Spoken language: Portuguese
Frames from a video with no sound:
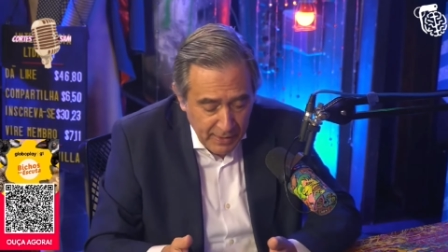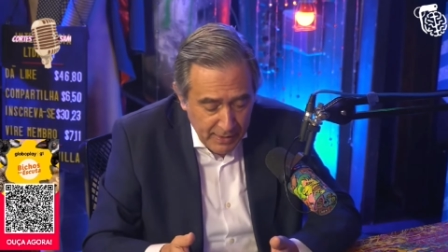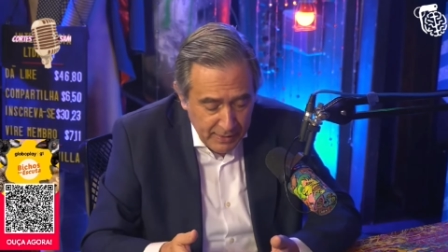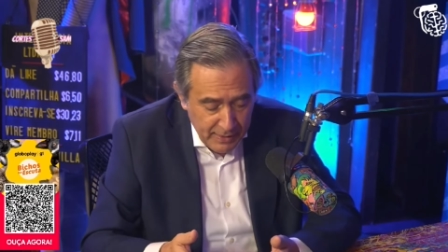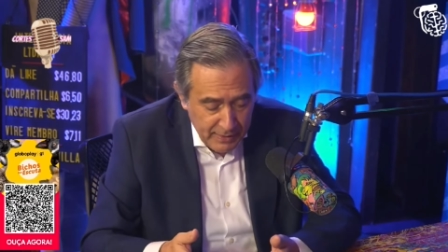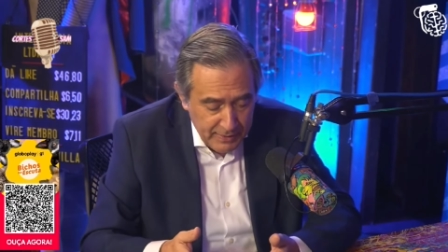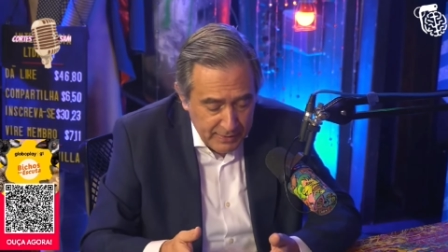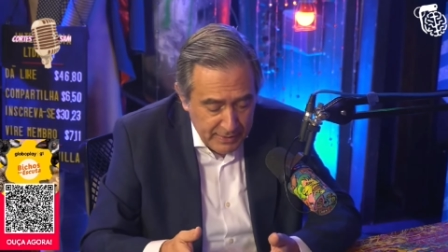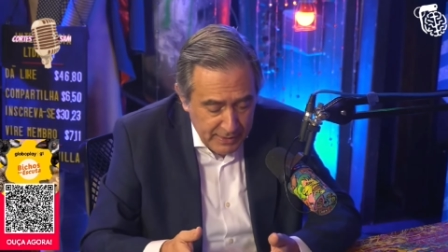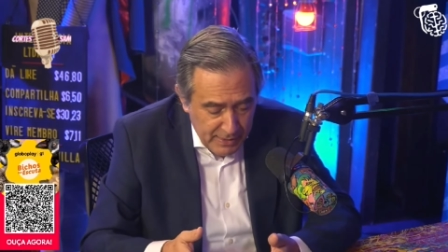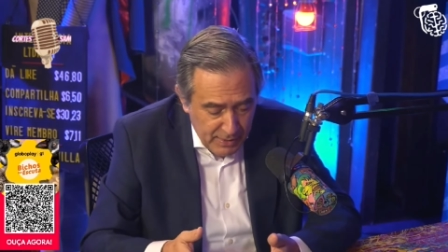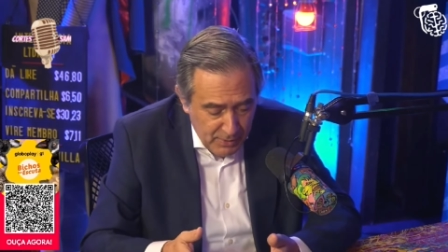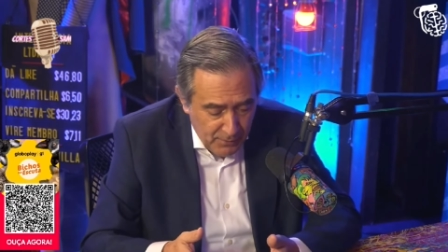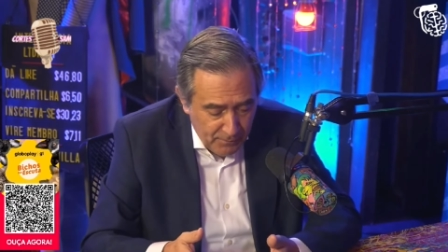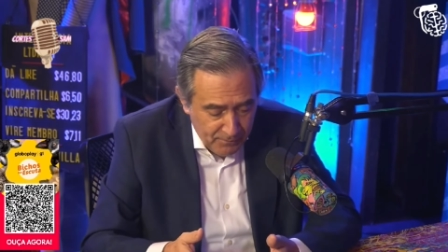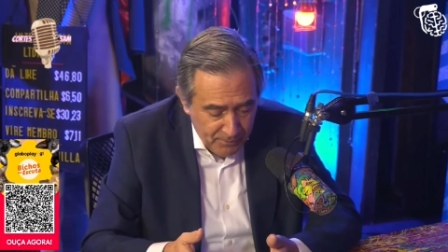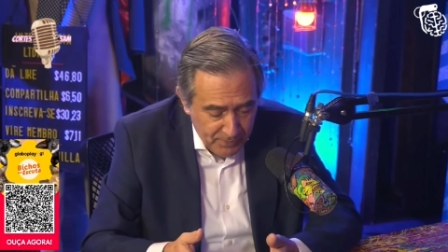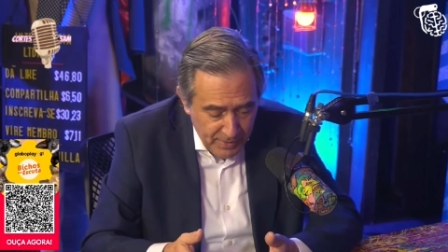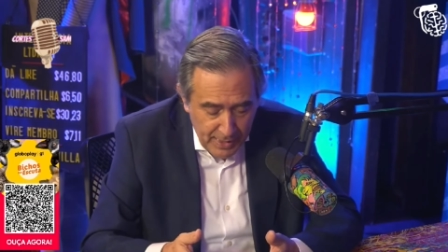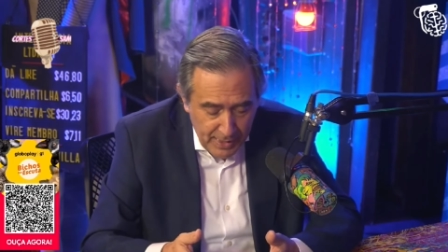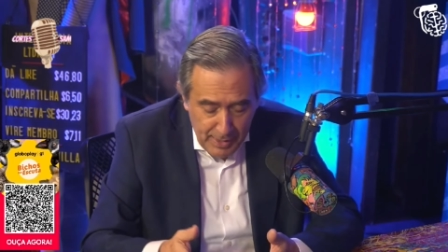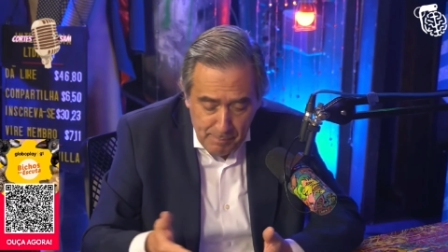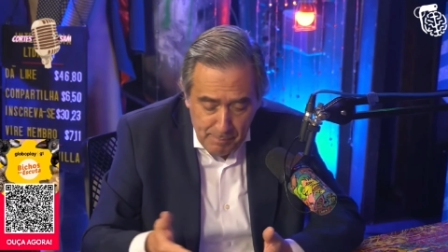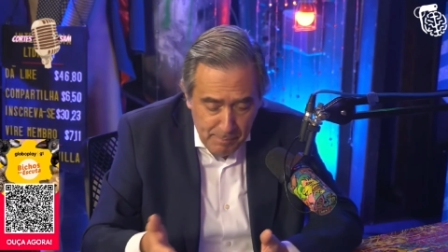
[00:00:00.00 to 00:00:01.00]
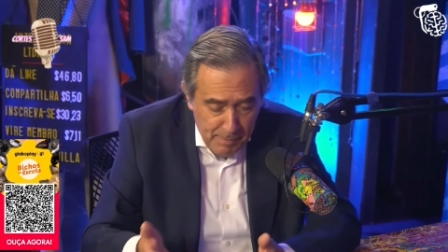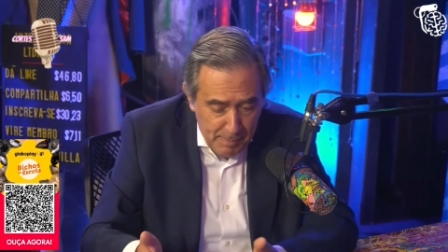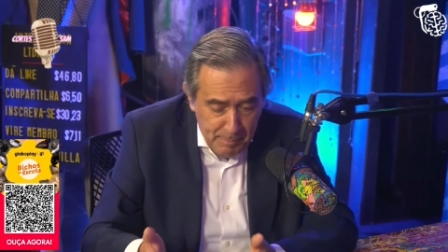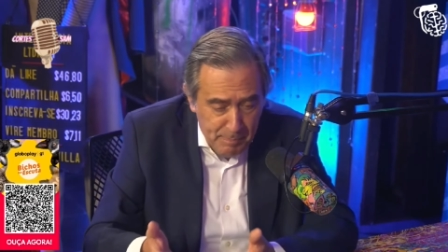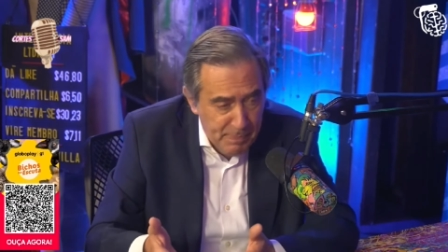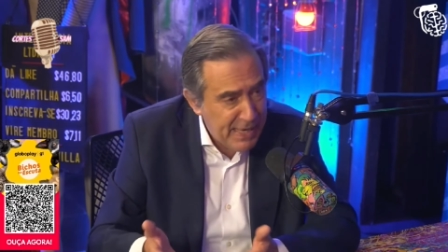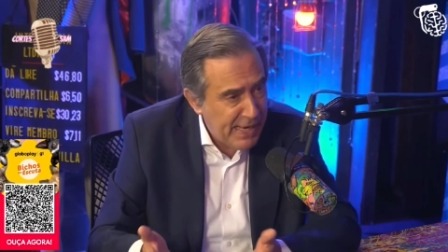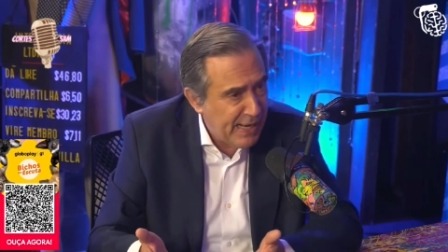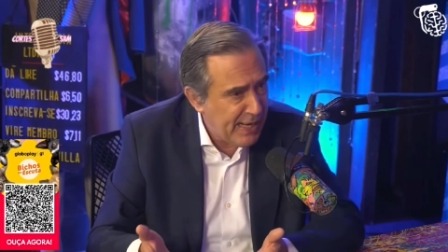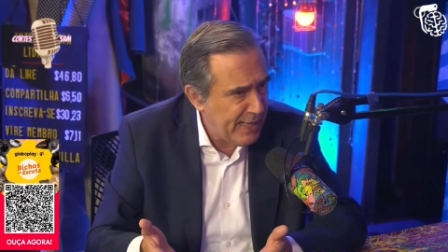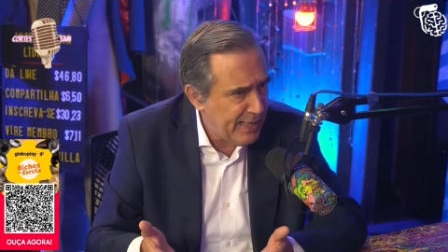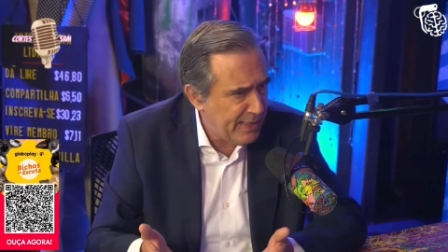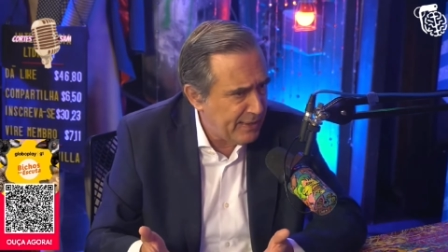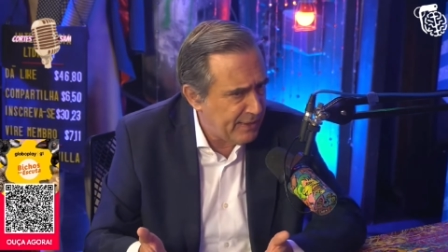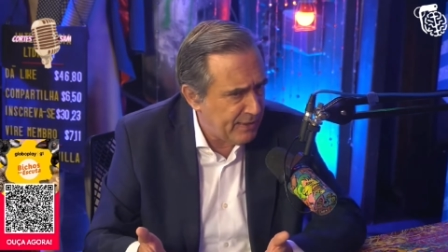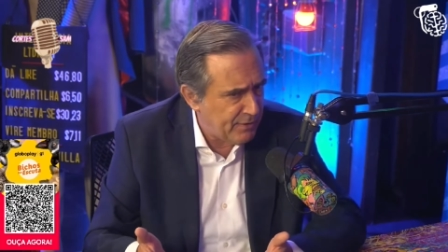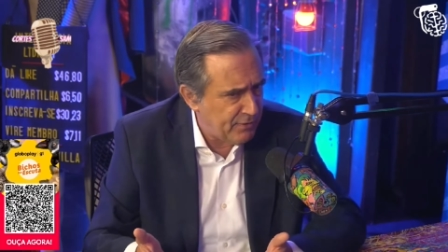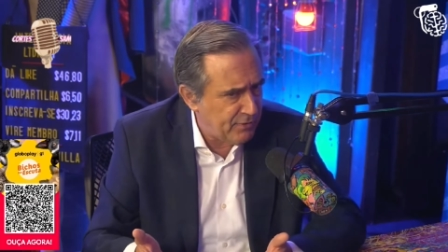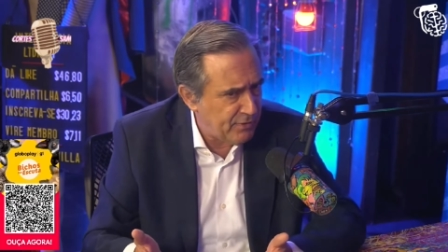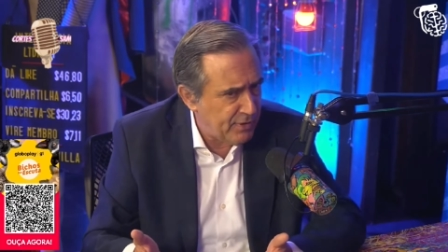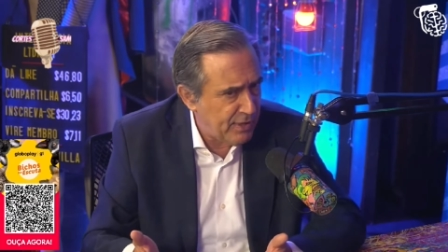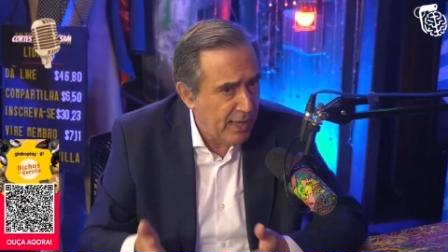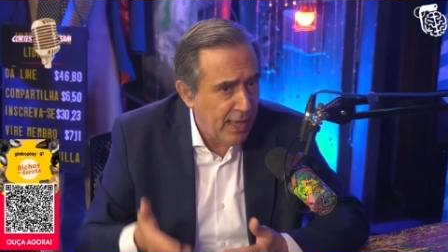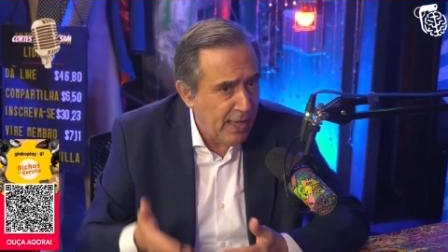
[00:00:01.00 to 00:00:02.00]
Então, é, é piada.
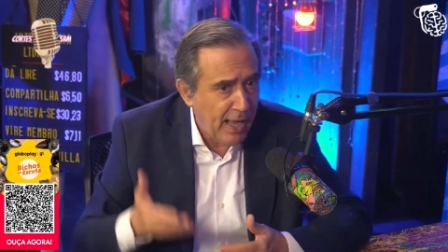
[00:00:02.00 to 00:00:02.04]
-se.